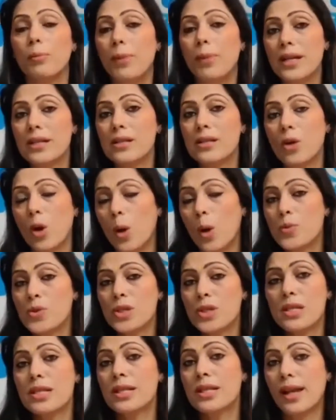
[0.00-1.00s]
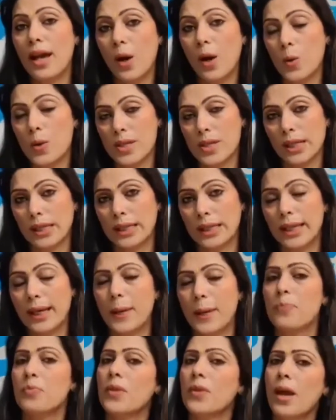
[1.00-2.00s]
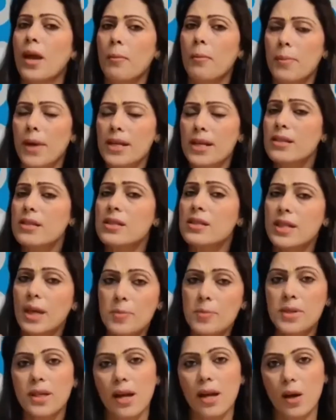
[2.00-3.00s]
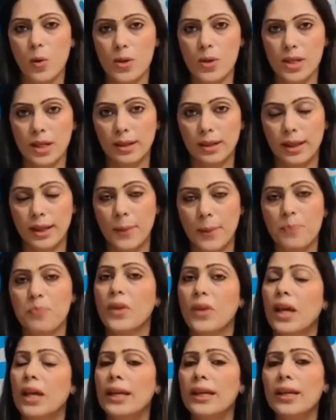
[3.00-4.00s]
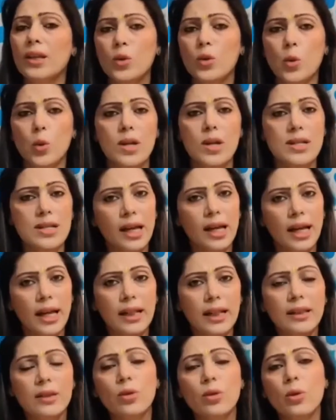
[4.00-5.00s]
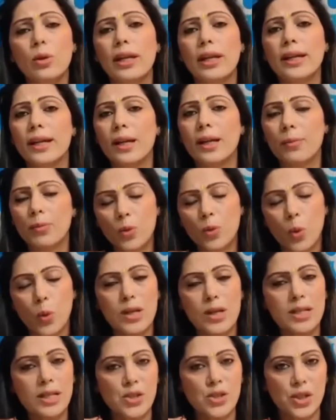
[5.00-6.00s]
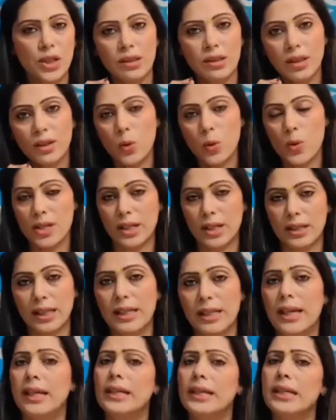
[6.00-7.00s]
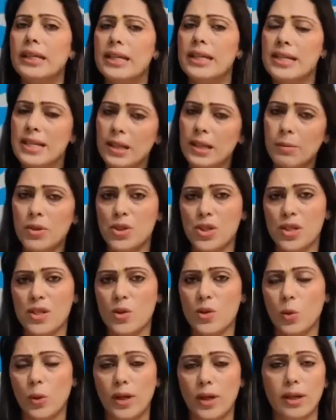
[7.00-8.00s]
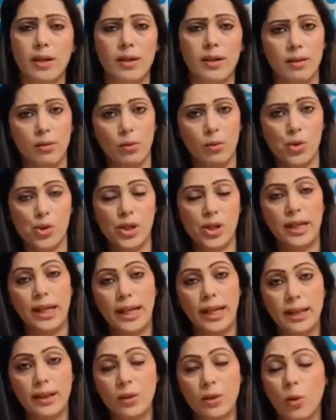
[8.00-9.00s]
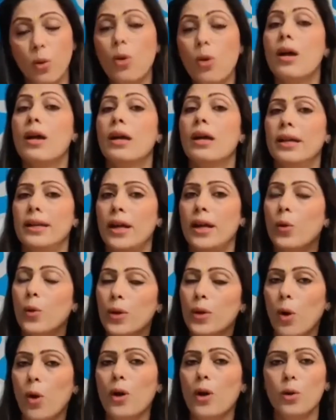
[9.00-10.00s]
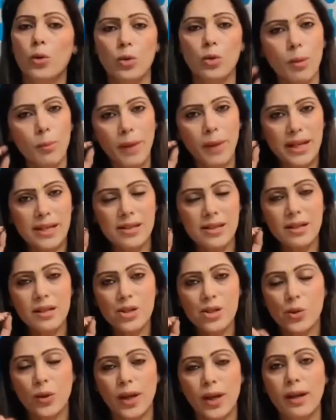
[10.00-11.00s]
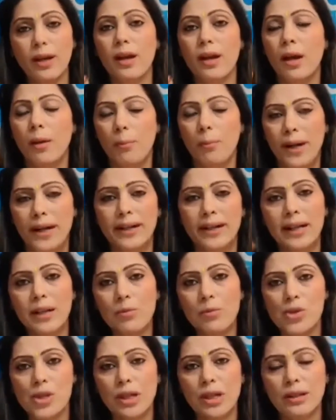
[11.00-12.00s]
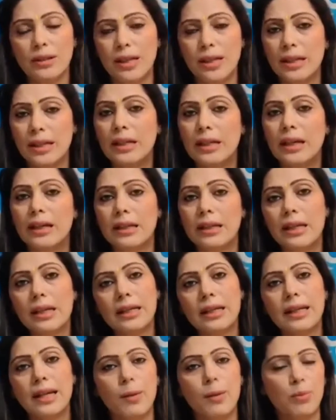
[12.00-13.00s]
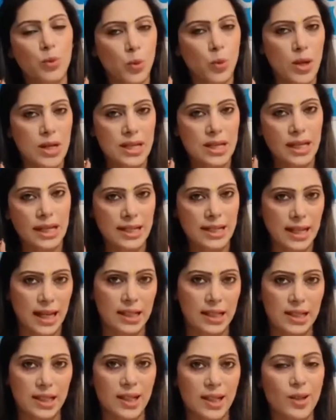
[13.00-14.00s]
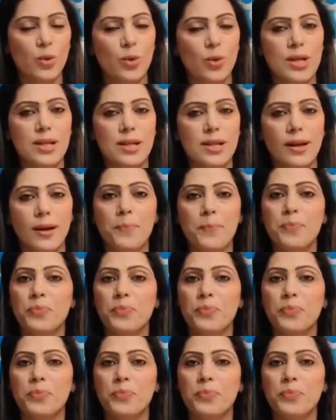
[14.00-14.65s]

बेस्ट ऑप्शन क्या हो सकती हैं बेस्ट स्टेप्स क्या हो सकते हैं लेकिन थोड़ा सा हेल्थ को लेकर आप थोड़ा सा चिंतित हो सकते हैं यानी कि किसी भी चीज को लेकर वो चाहे हेल्थ हो या कोई और वो थोड़ा मेंटल जो है मेंटली मुझे लगता है कि कहीं ना कहीं आप थोड़ा सा एंग्जाइटी थोड़ा सा